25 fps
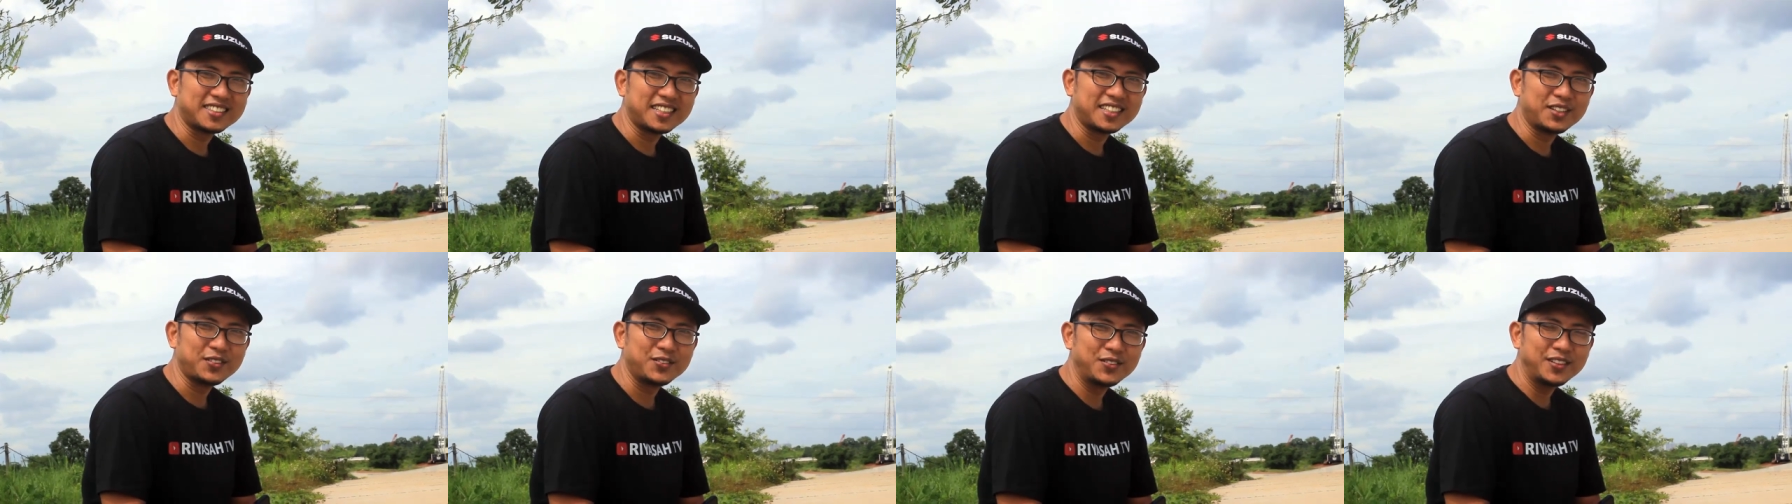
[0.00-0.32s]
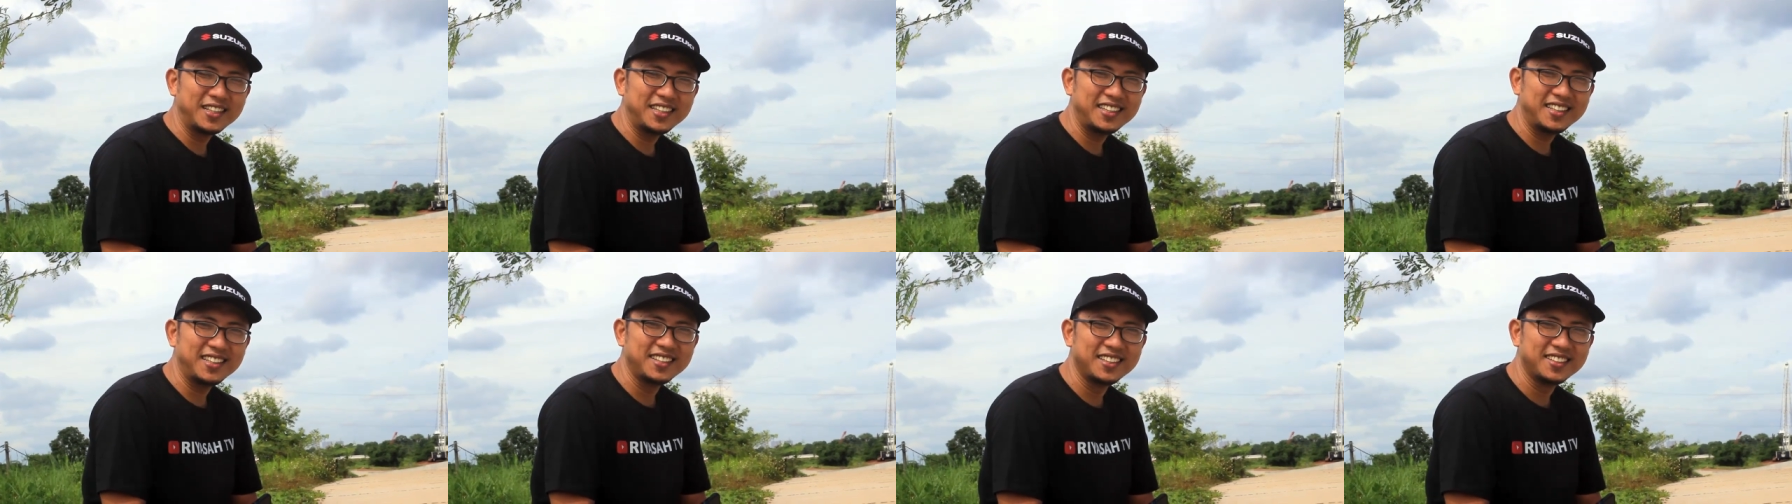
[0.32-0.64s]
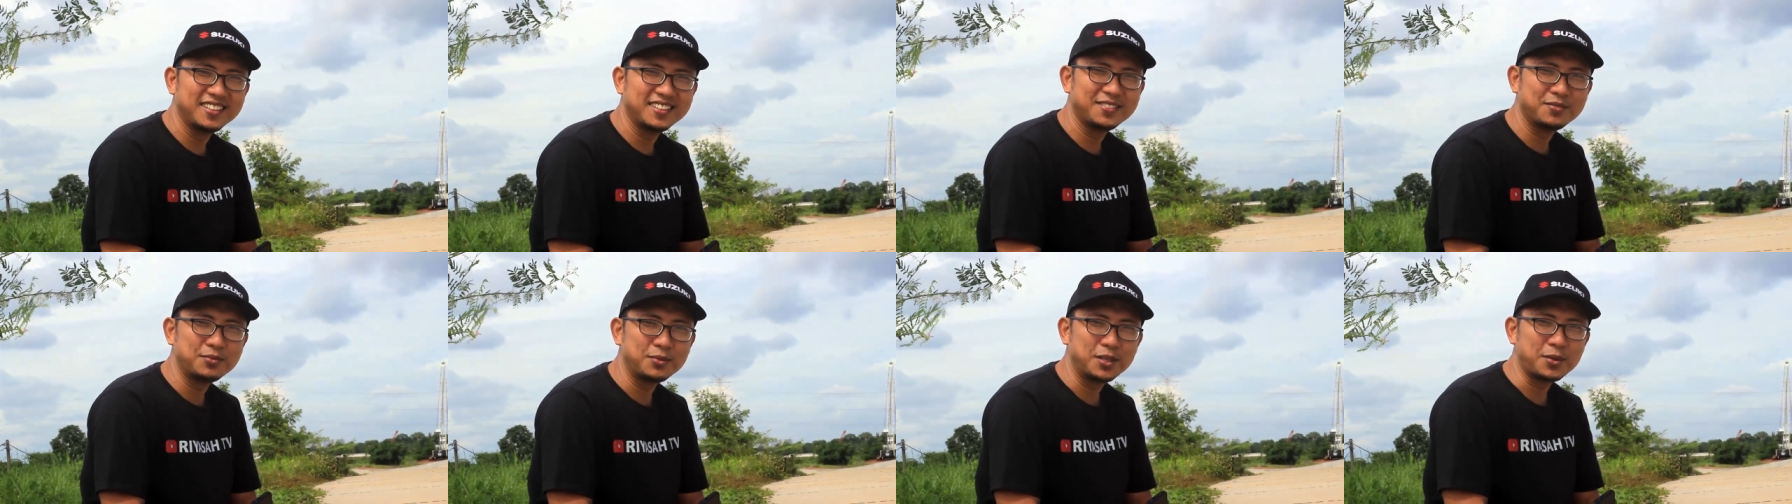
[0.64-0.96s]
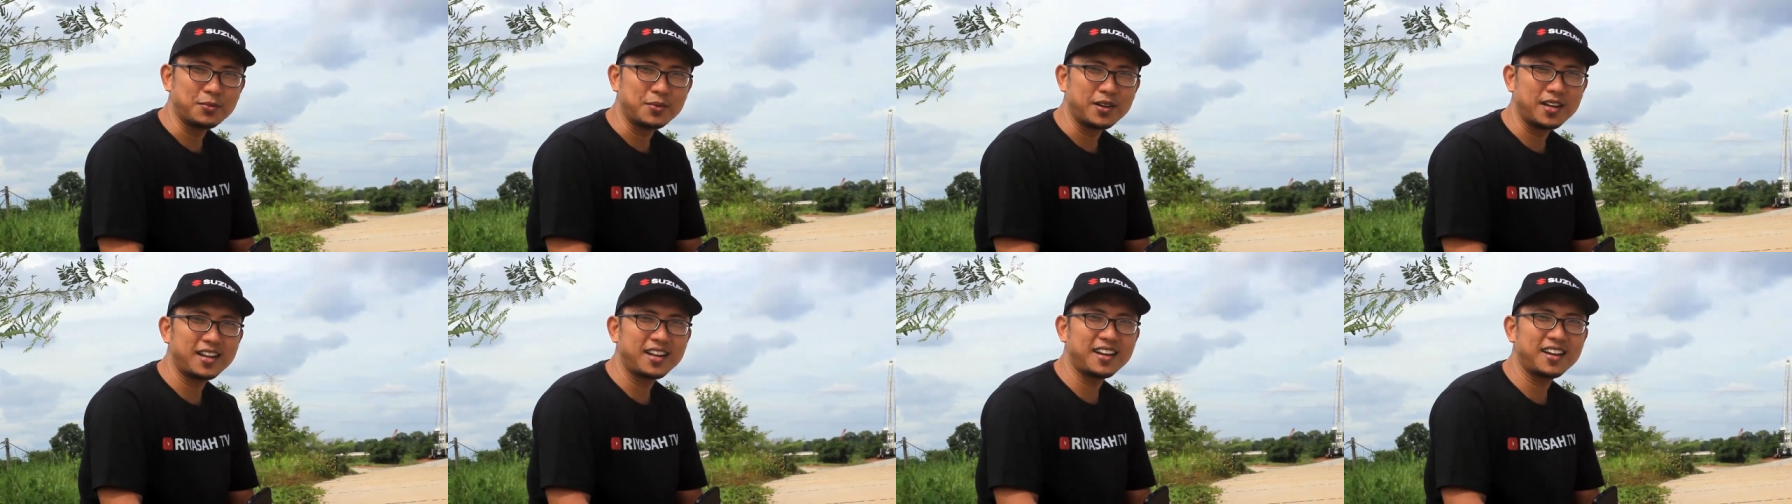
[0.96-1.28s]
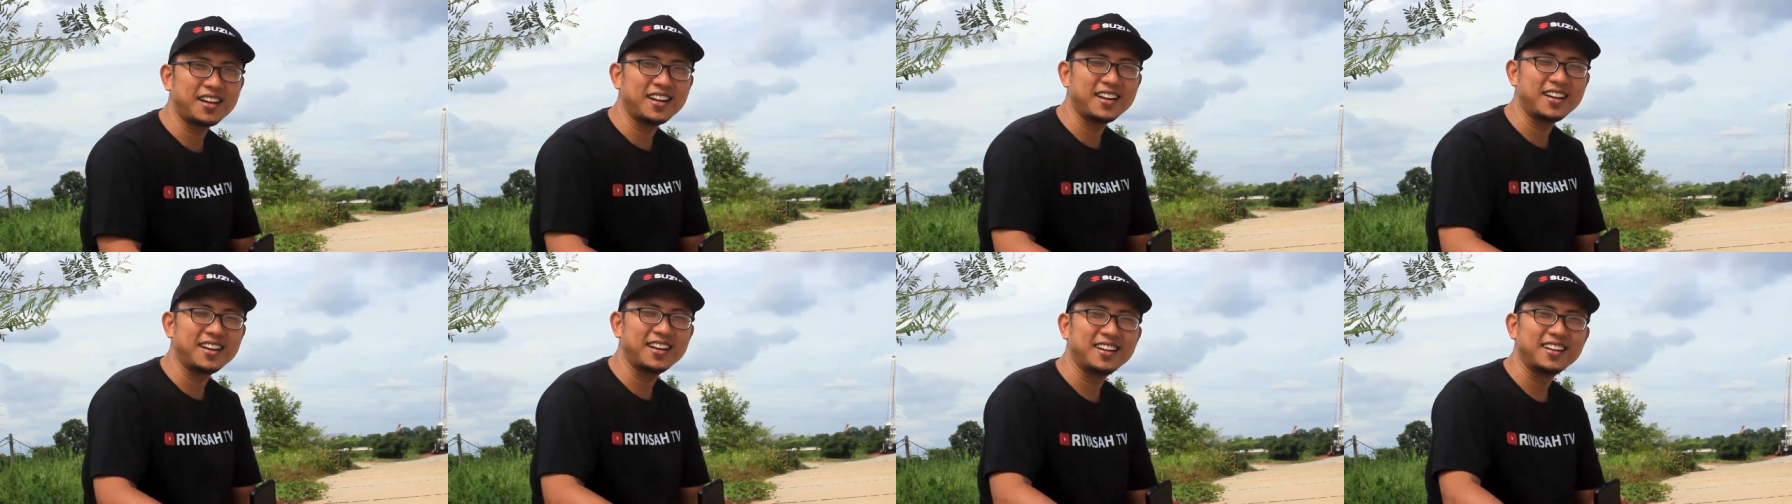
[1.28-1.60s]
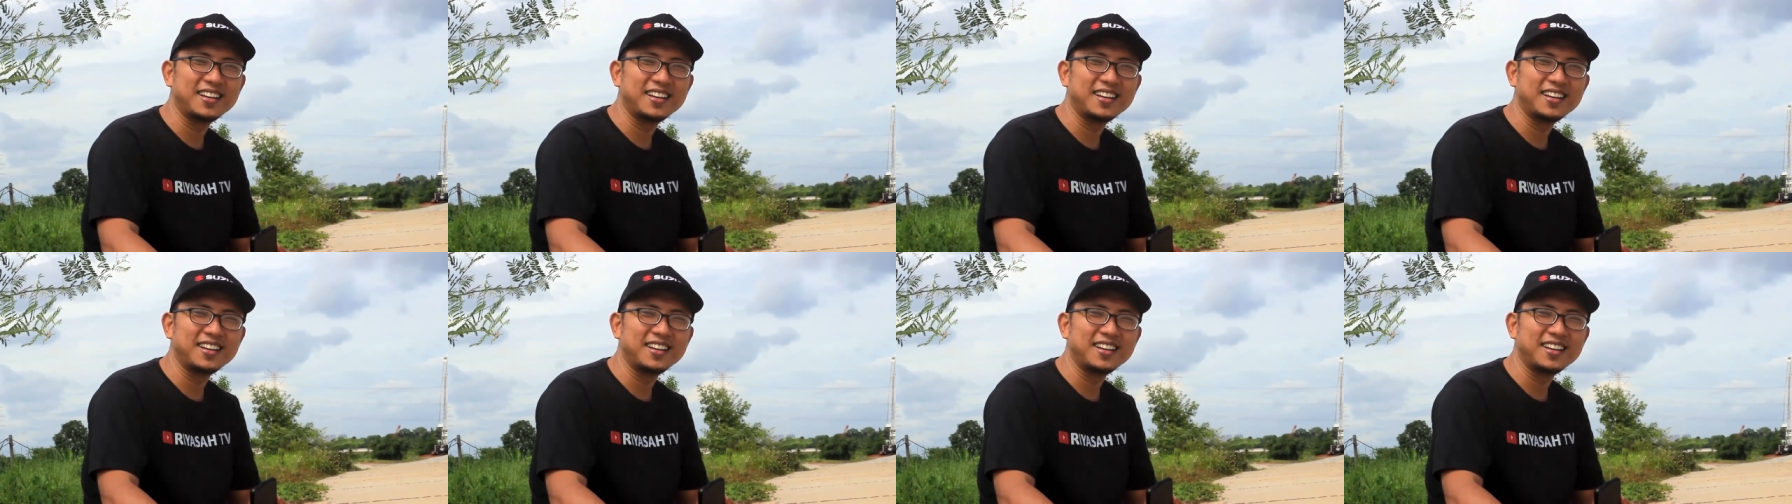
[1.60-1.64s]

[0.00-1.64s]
Kasa TV gimana